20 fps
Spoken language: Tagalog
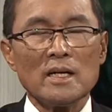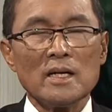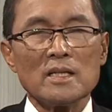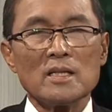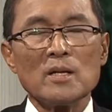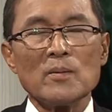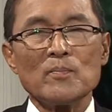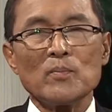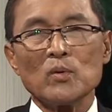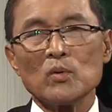
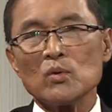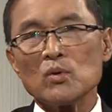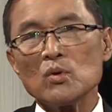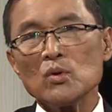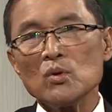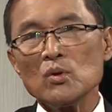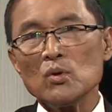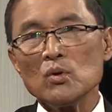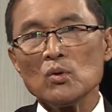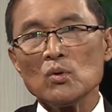iti
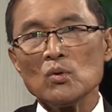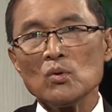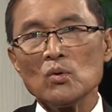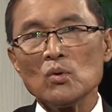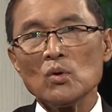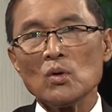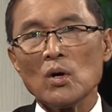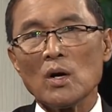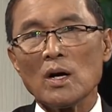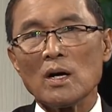
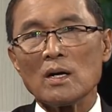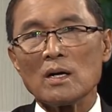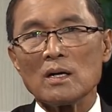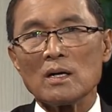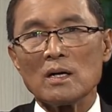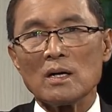pudno nga